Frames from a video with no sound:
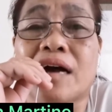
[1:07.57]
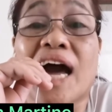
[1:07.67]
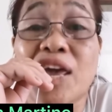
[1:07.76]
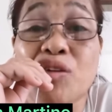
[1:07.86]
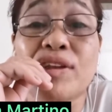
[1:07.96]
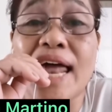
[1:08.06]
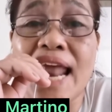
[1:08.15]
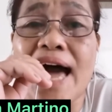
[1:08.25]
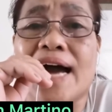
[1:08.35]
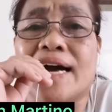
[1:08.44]
Kayo na
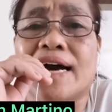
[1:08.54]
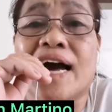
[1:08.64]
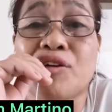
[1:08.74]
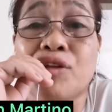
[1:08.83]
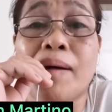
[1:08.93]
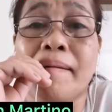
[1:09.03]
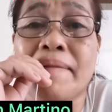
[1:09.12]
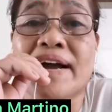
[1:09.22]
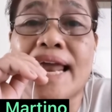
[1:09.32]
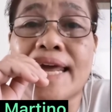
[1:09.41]
lang, kayo naman
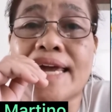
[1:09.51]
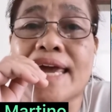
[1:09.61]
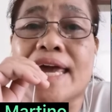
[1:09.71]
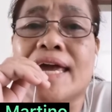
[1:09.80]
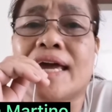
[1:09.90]
magaling eh.